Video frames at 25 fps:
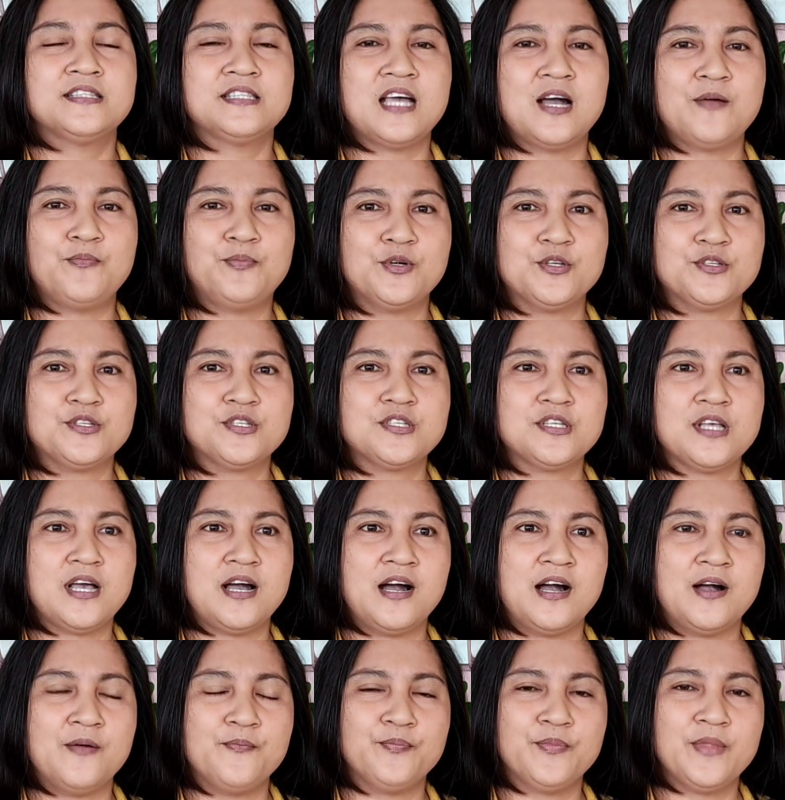Tapos
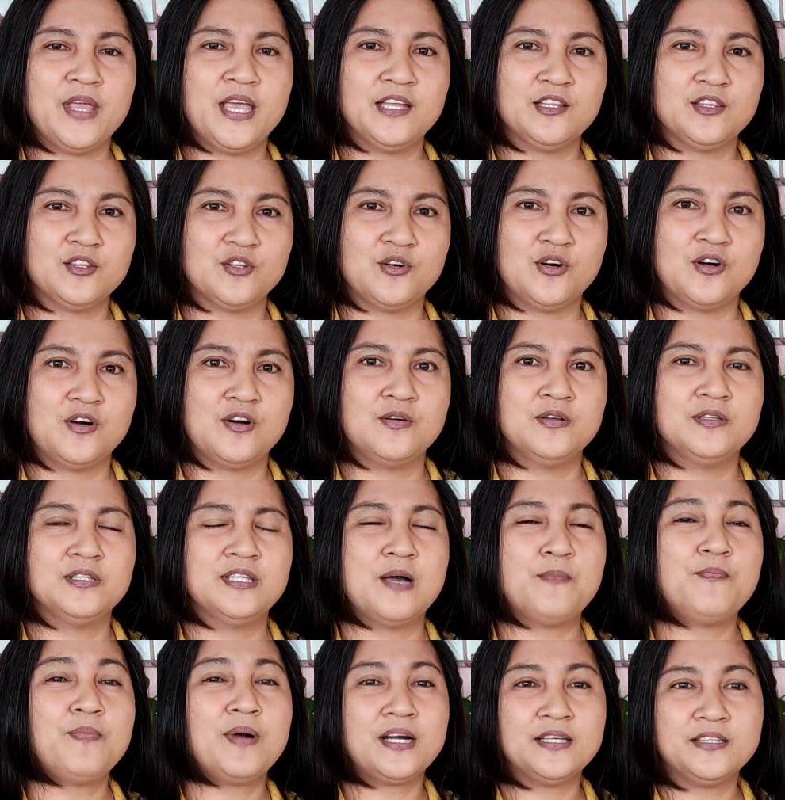um eto,
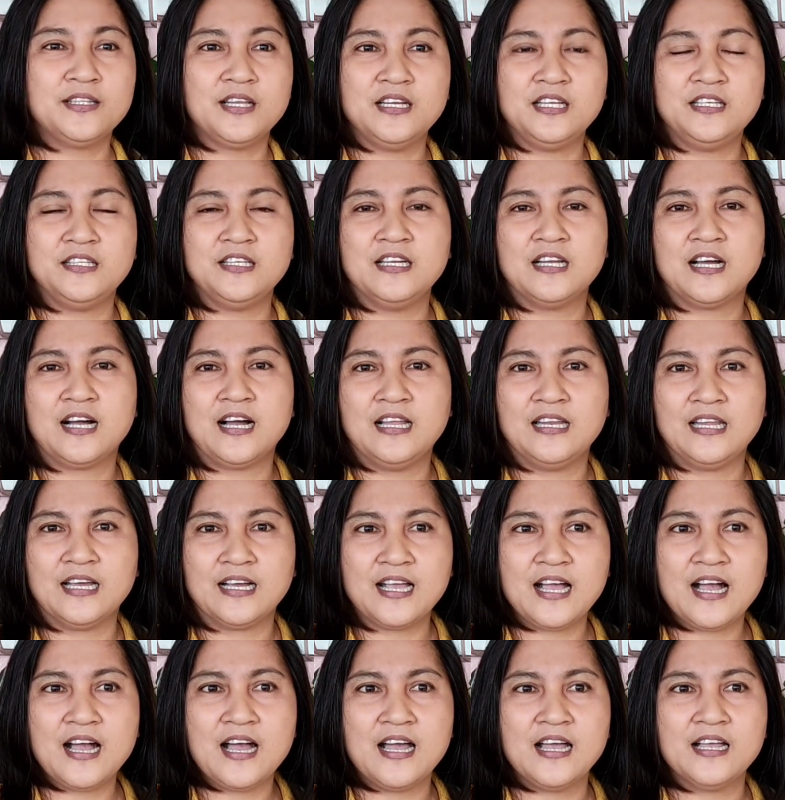napakadali nilang
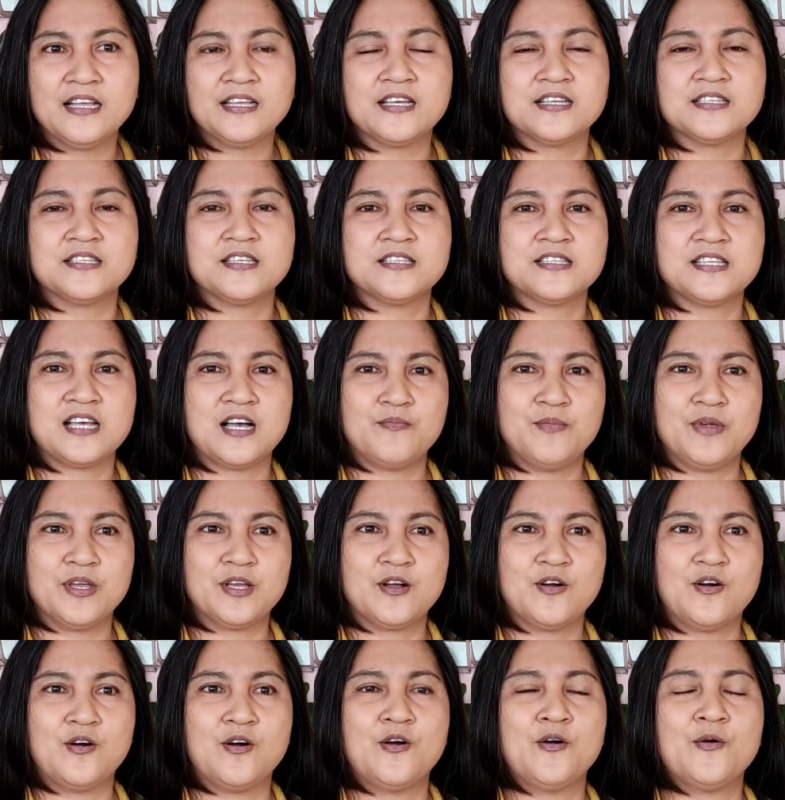alagaan kasi
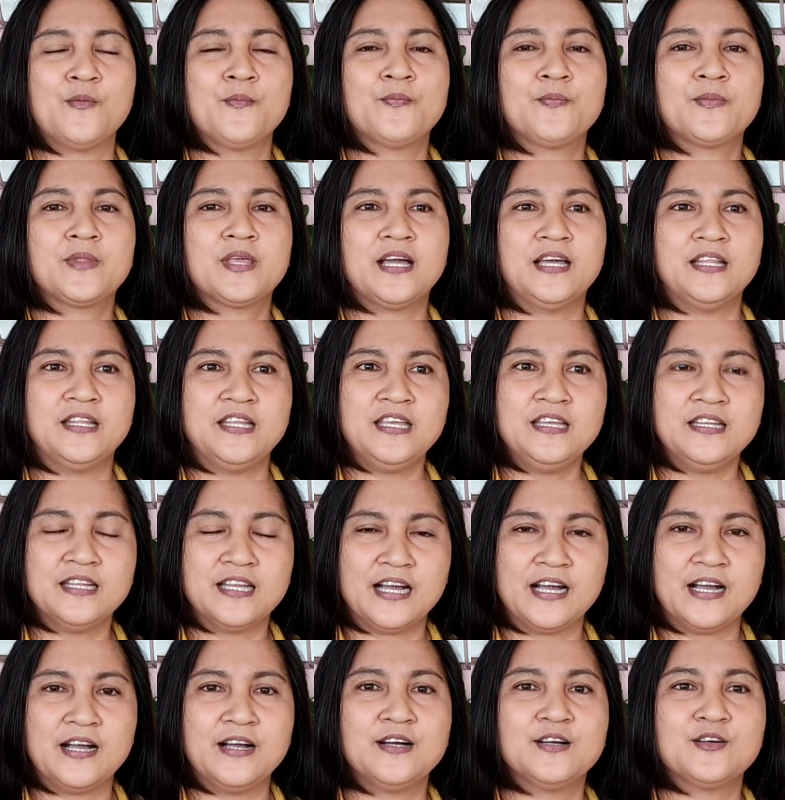sabi ko
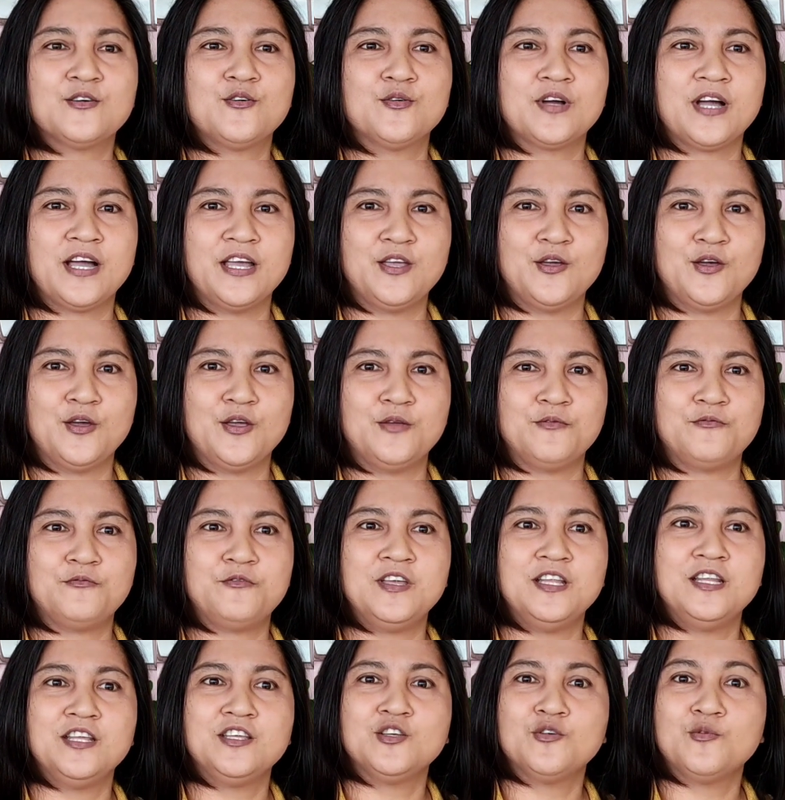kanina, kung kayo'y
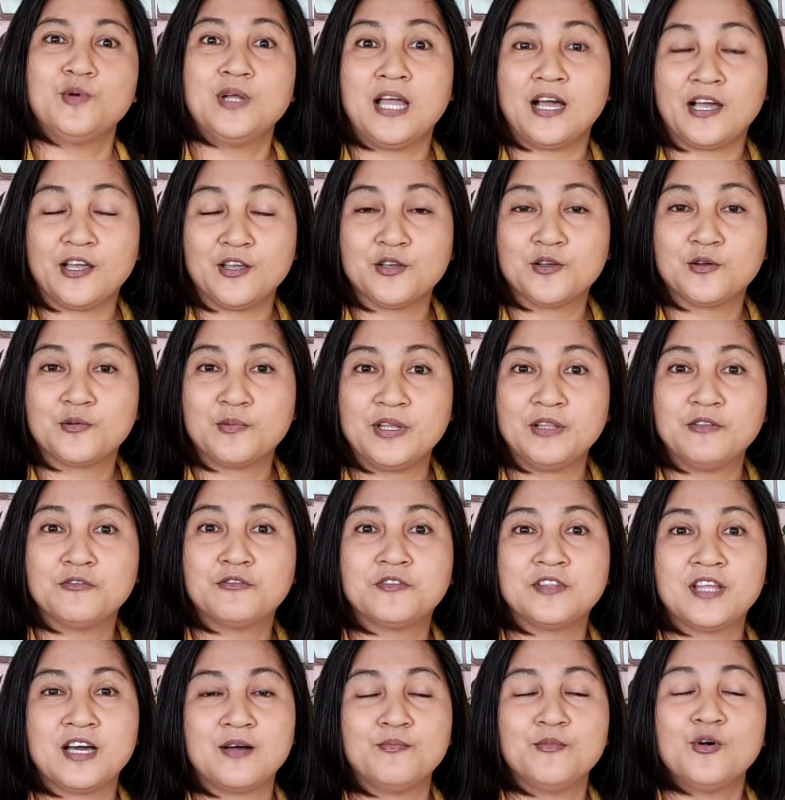feeling niyo wala kayong green
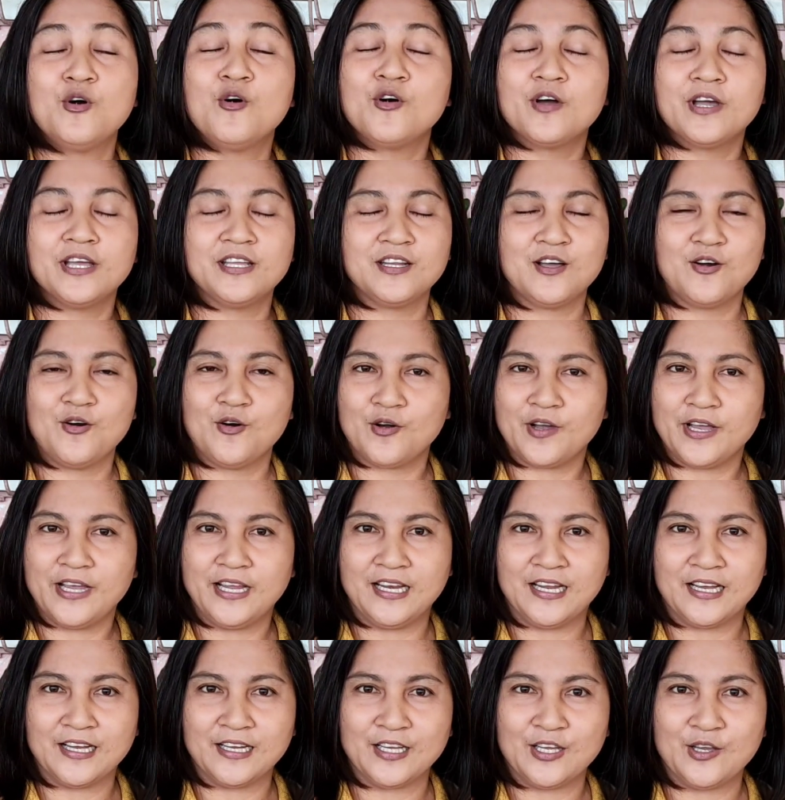thumb, okay na
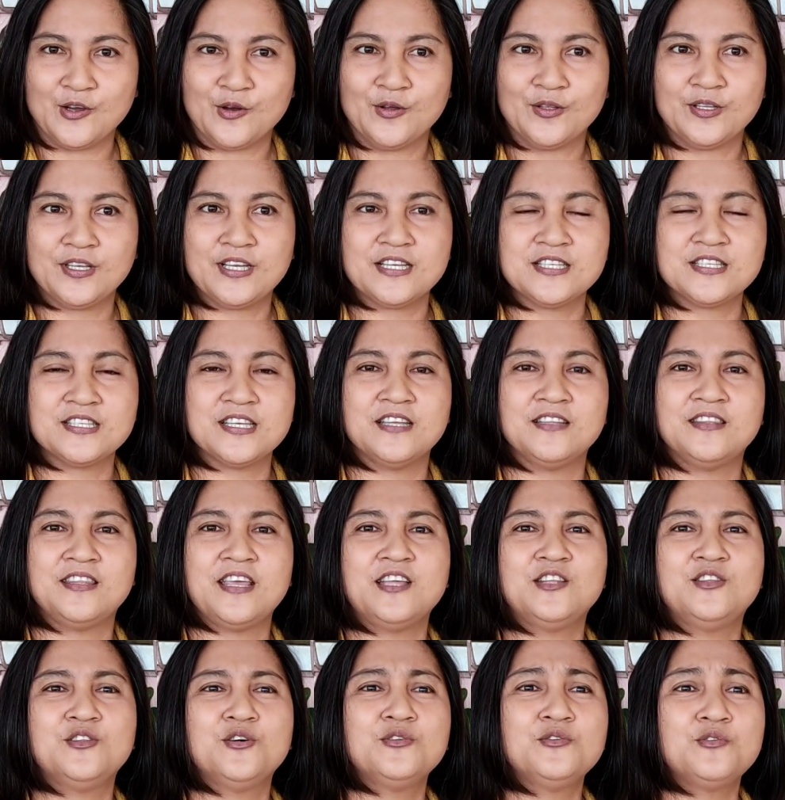okay lang 'yon kasi
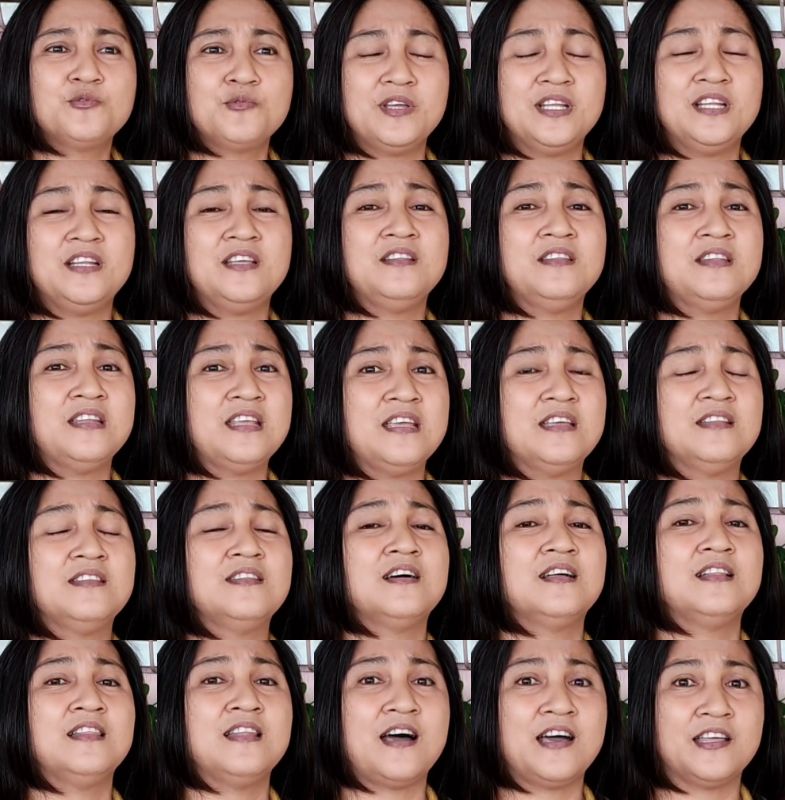they don't really
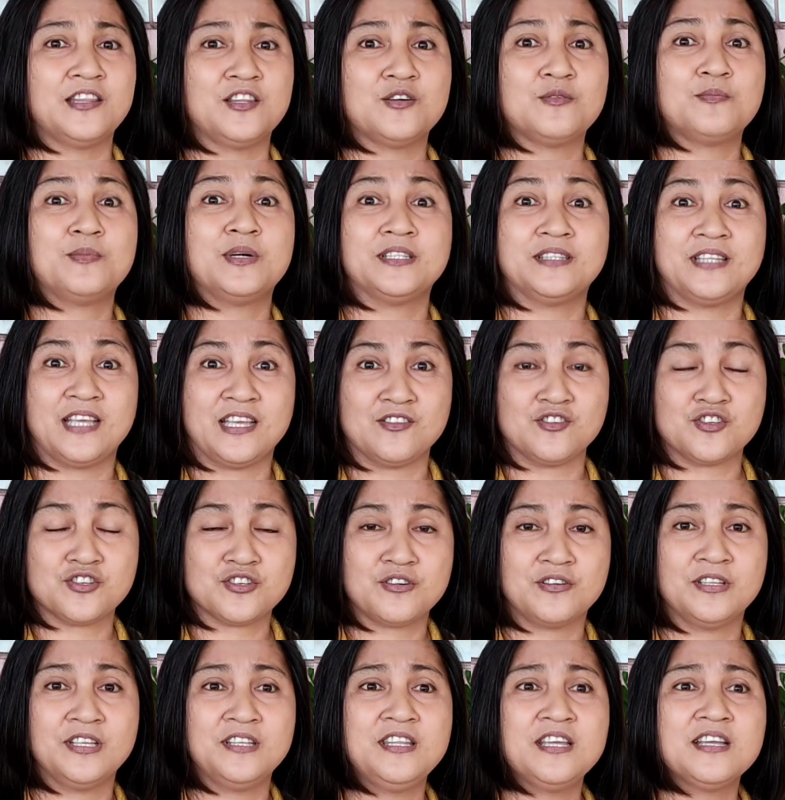need a lot of
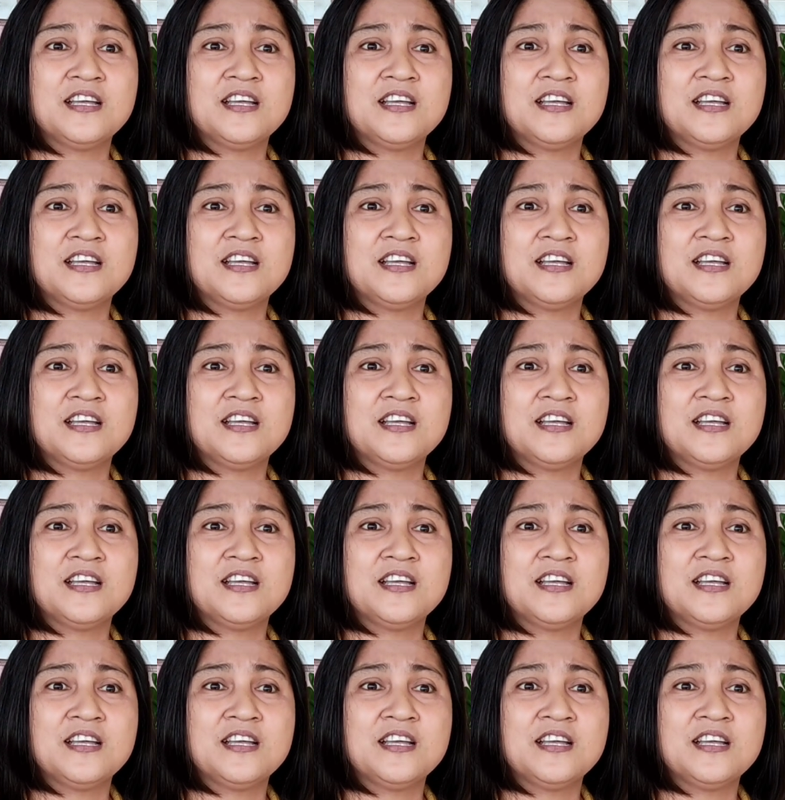attention.